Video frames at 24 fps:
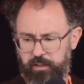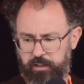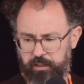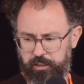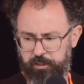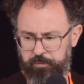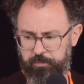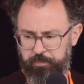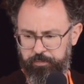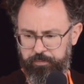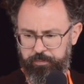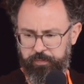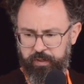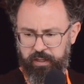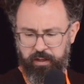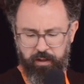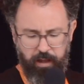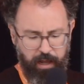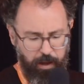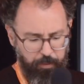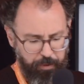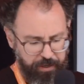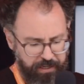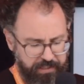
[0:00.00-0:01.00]
Ähm,
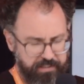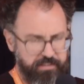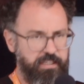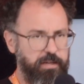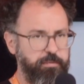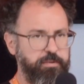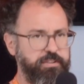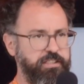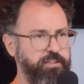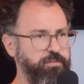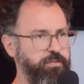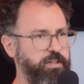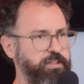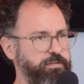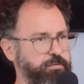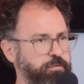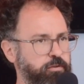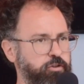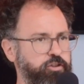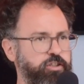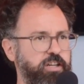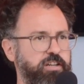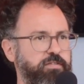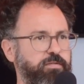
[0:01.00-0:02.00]
aber das kann man sich vielleicht
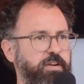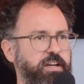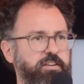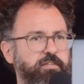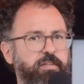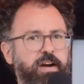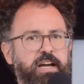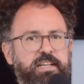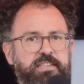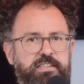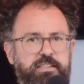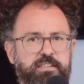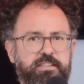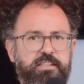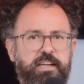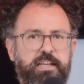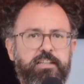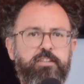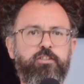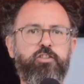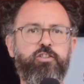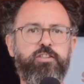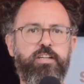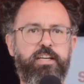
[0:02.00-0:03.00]
vorstellen, war eine wahnsinnig
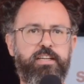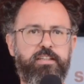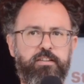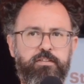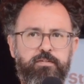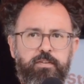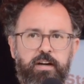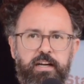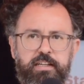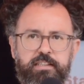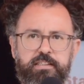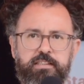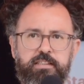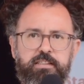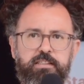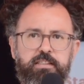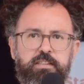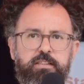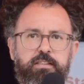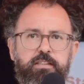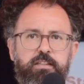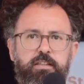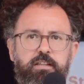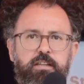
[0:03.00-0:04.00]
anstrengende,
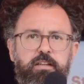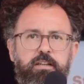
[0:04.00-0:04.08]
wahnsinnig